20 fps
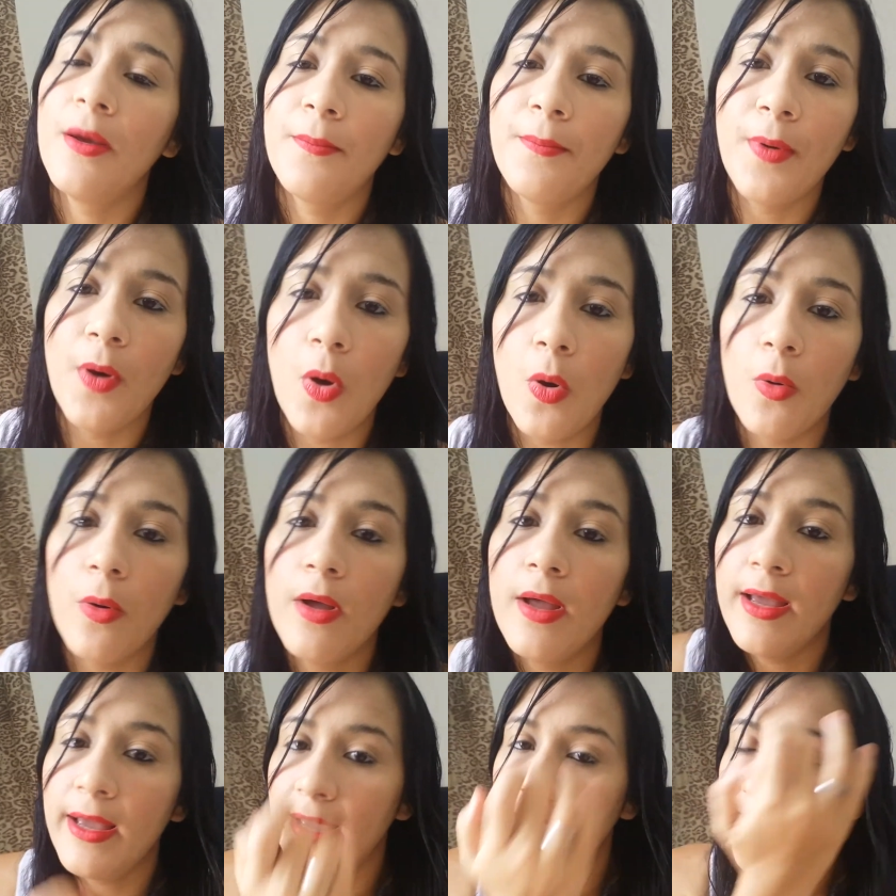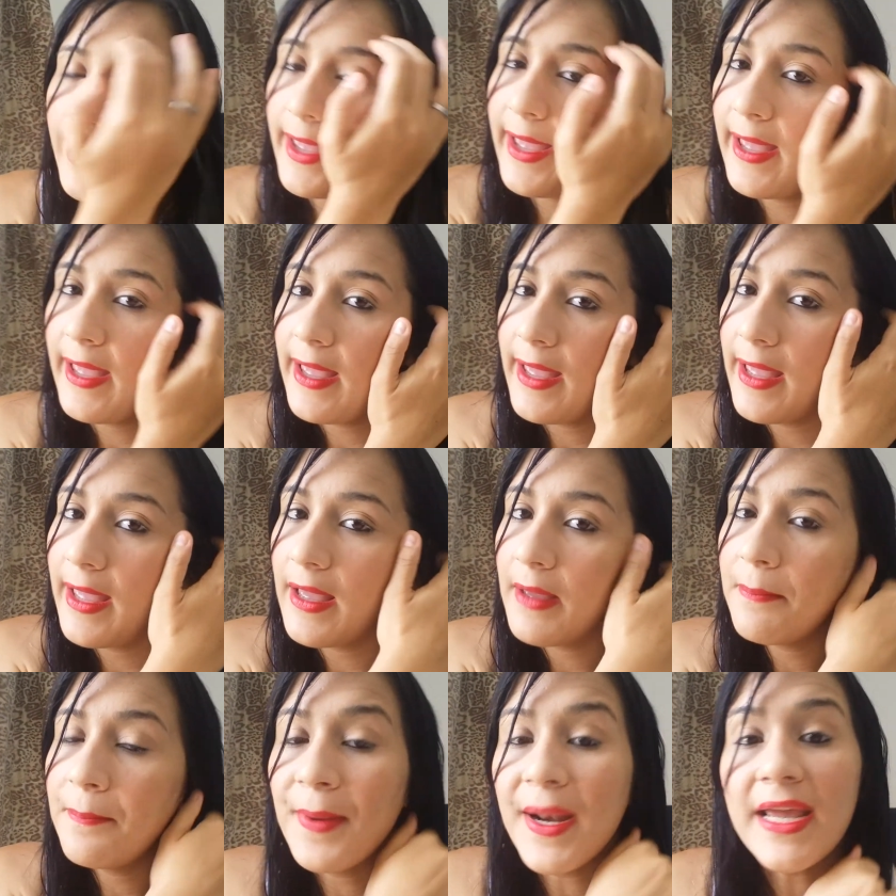Bom,
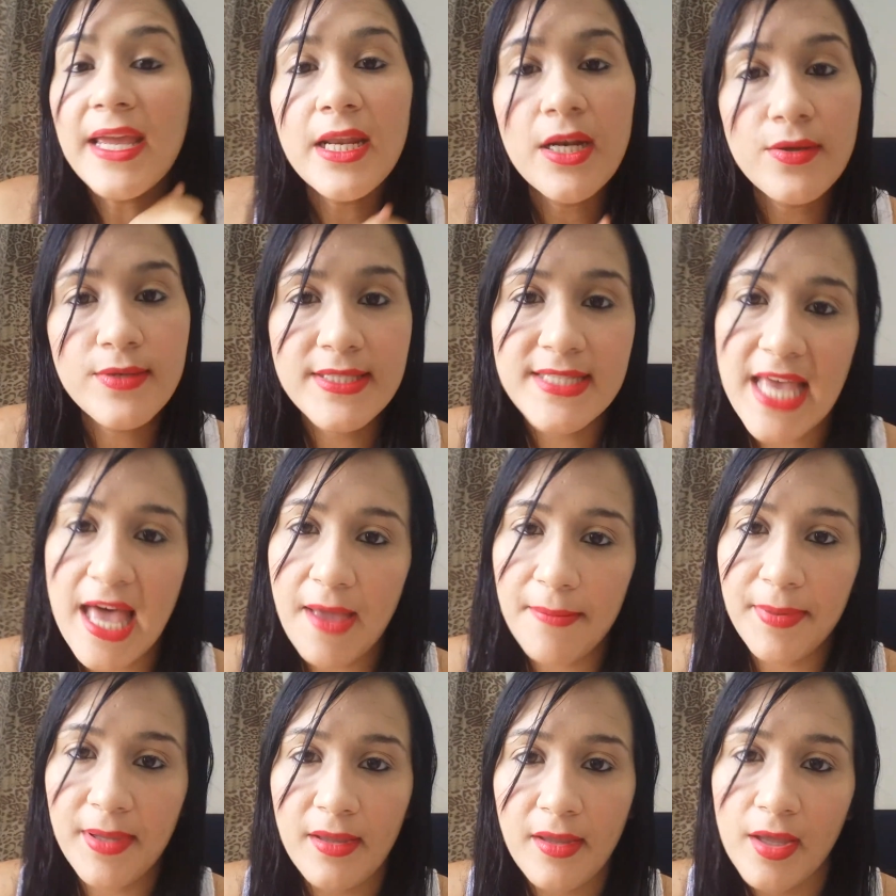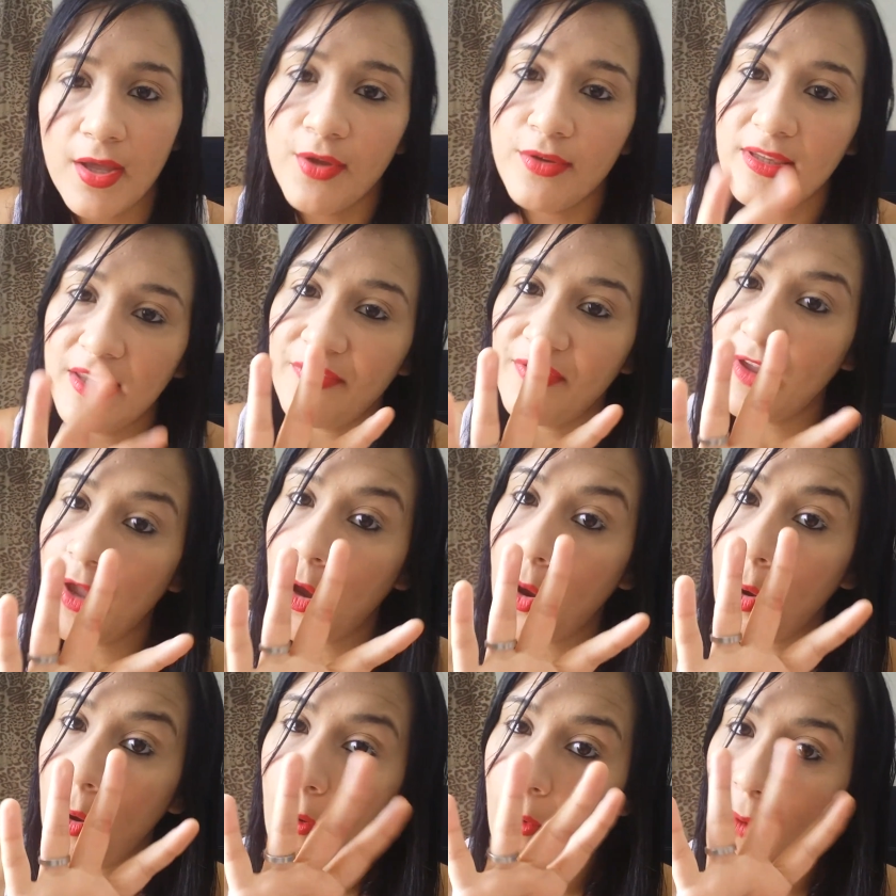é, pra quem não sabe, eu tive
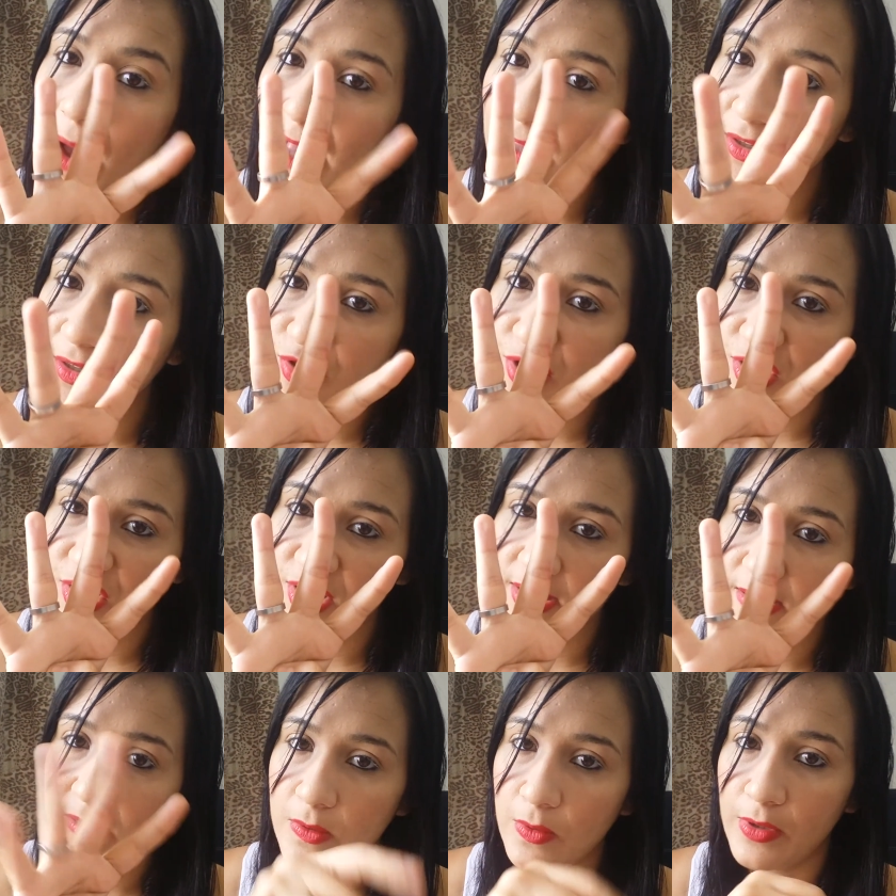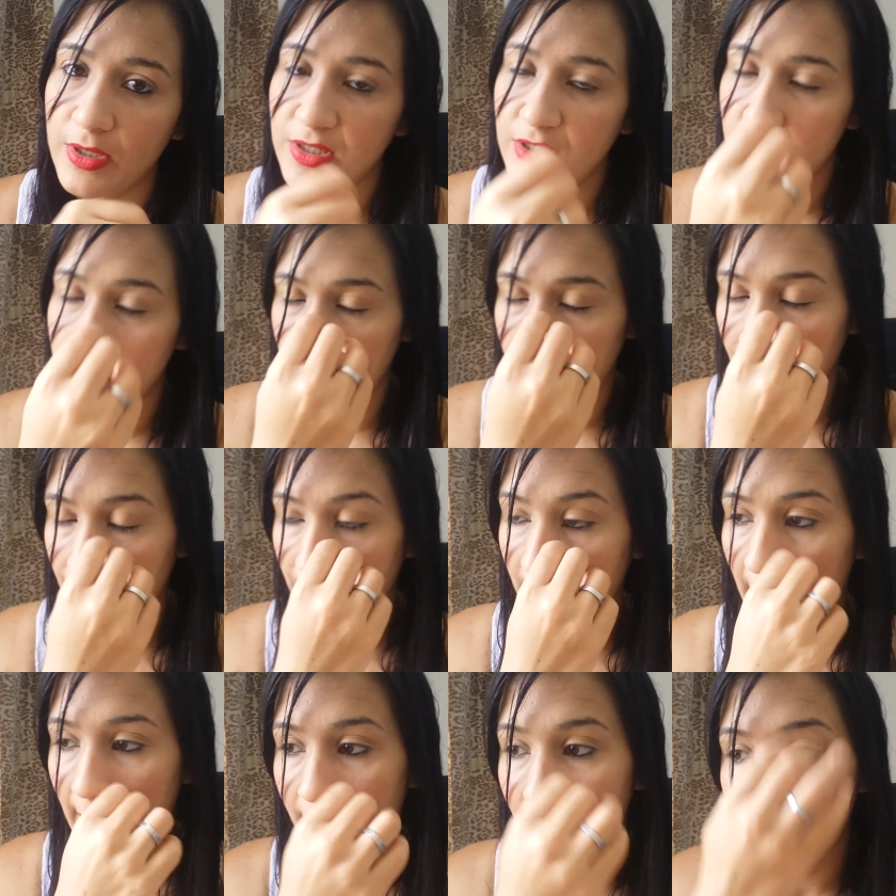quatro gestações,
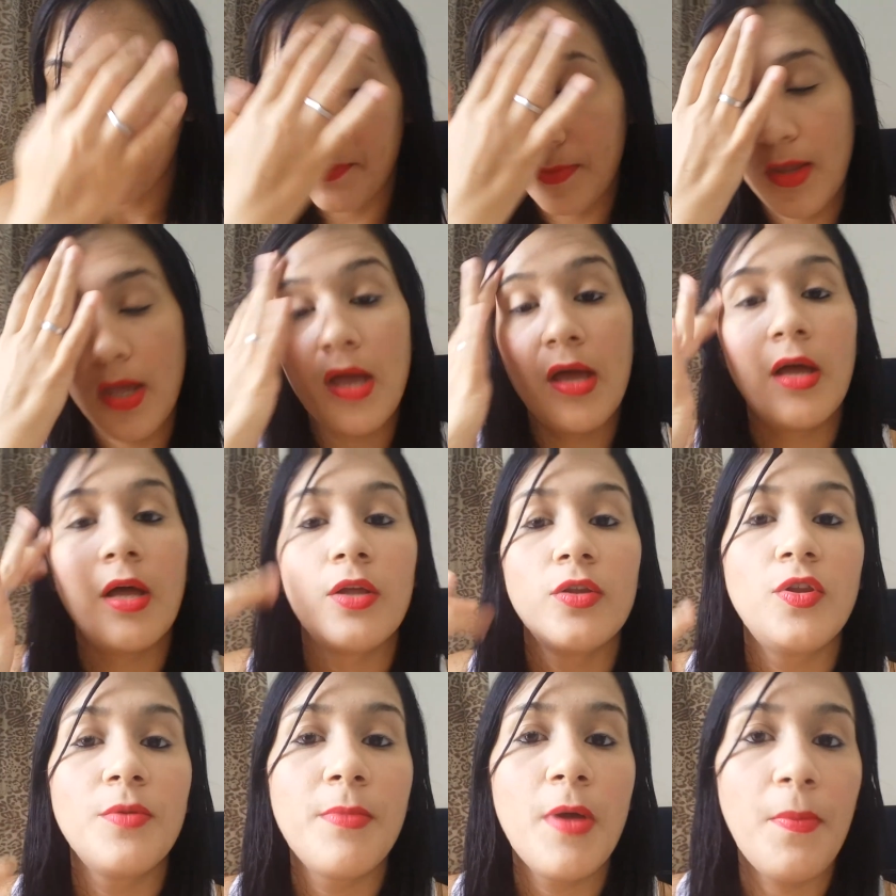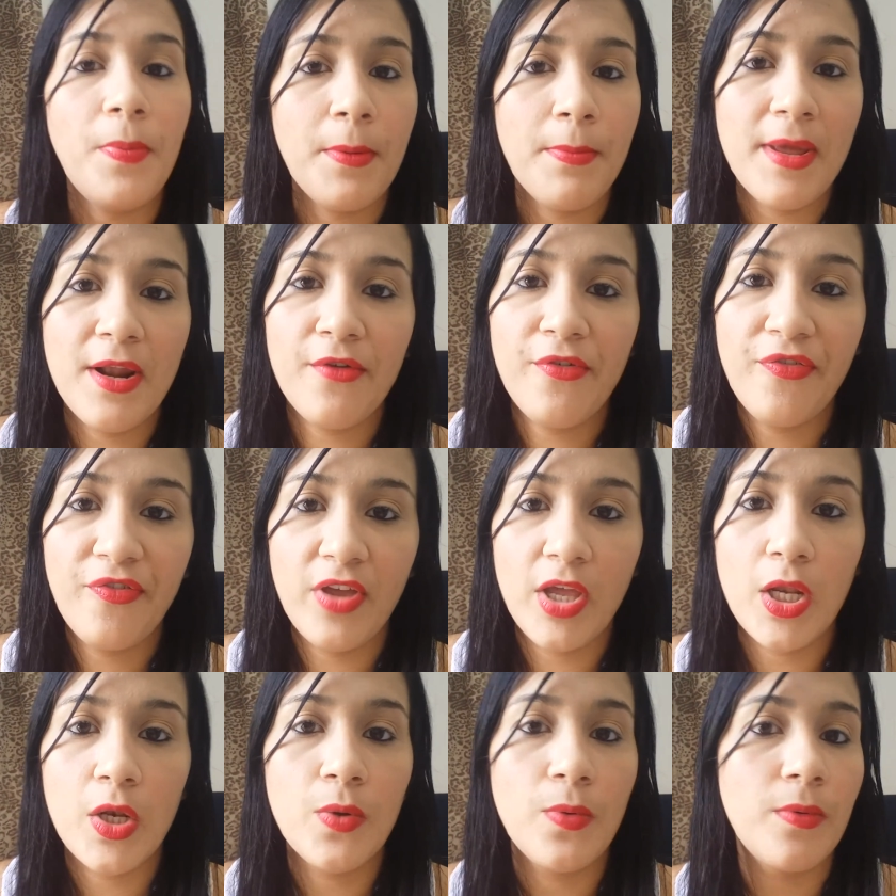tá? Do meu primeiro
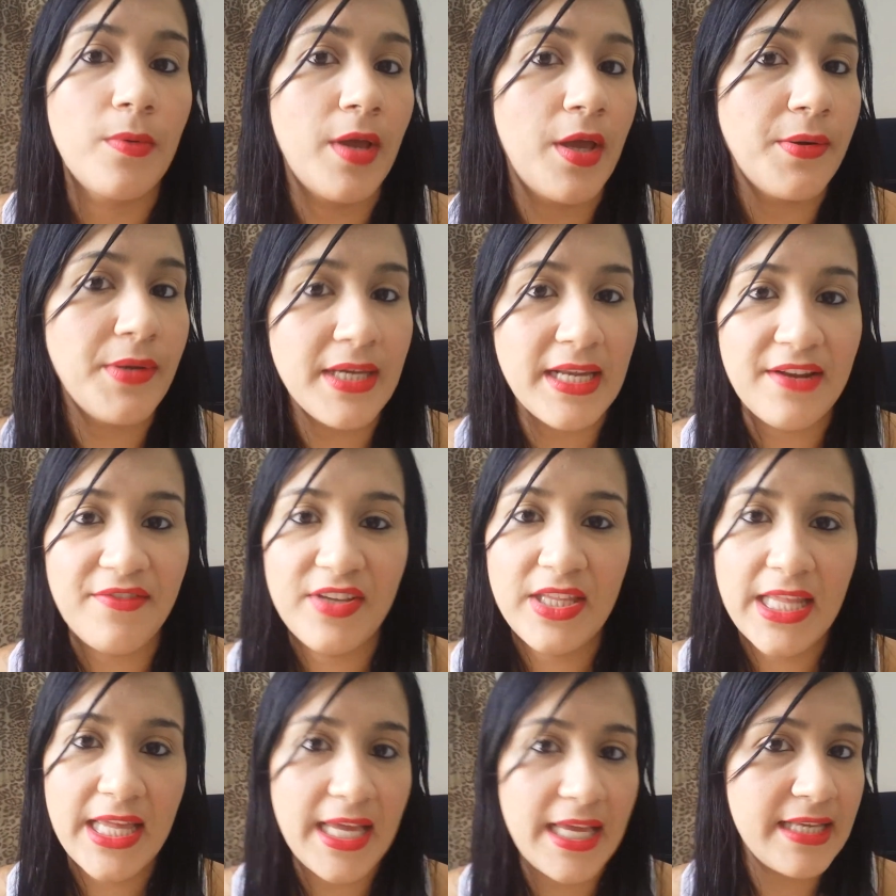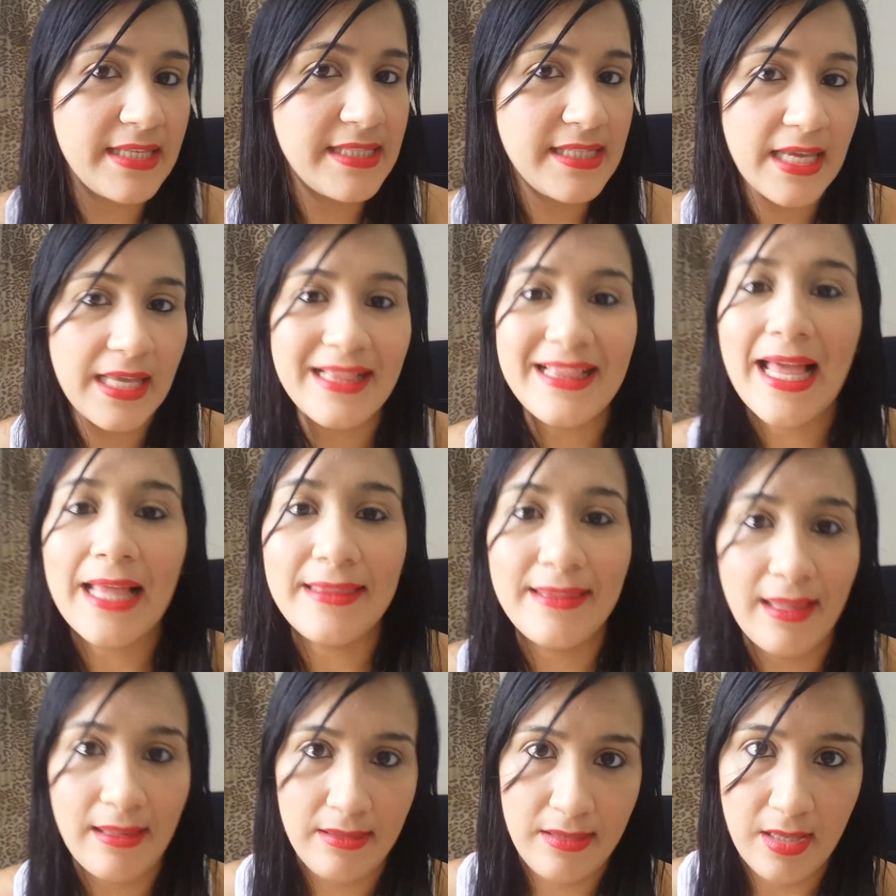filho, eu engravidei sem estar
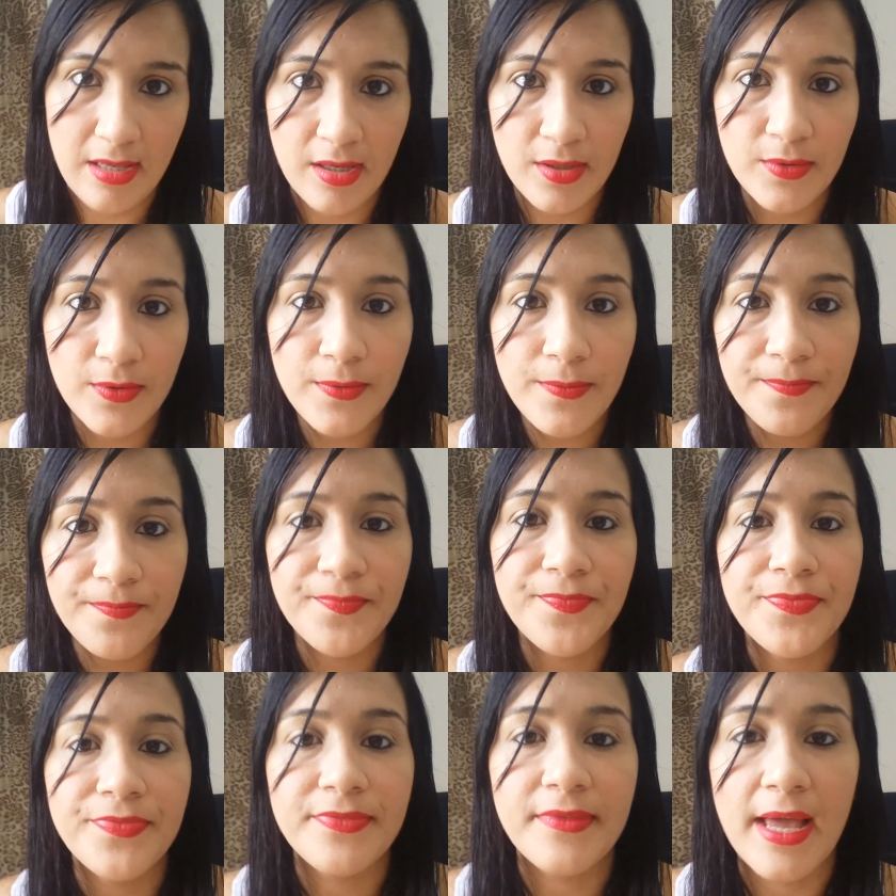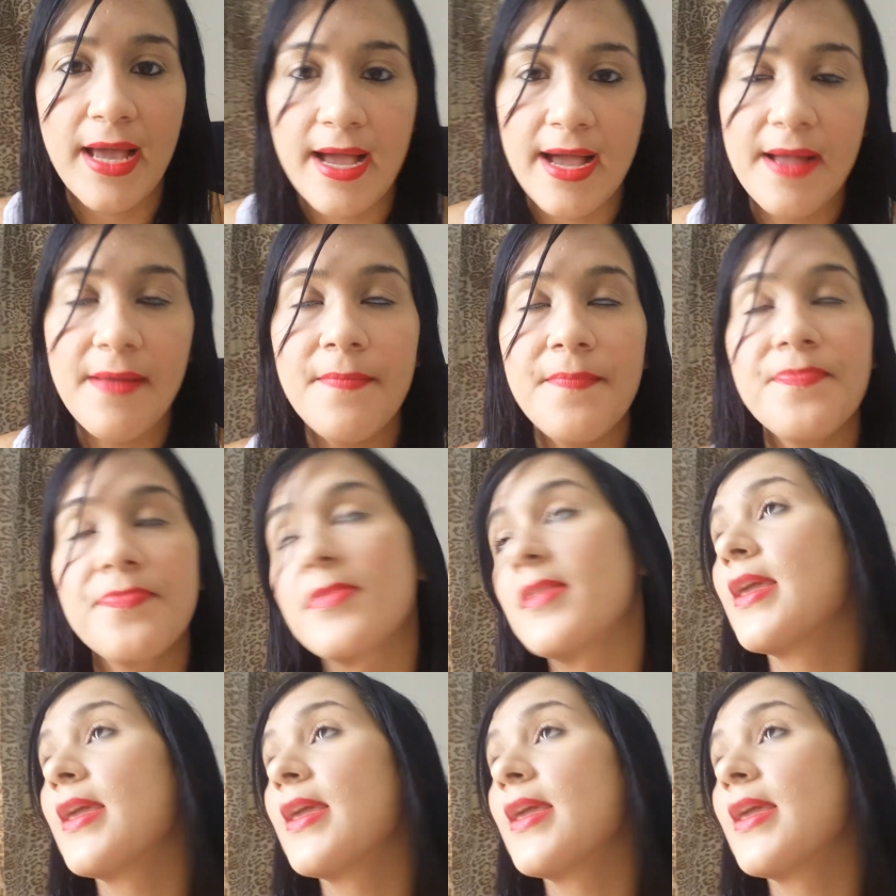tá tentando, tá?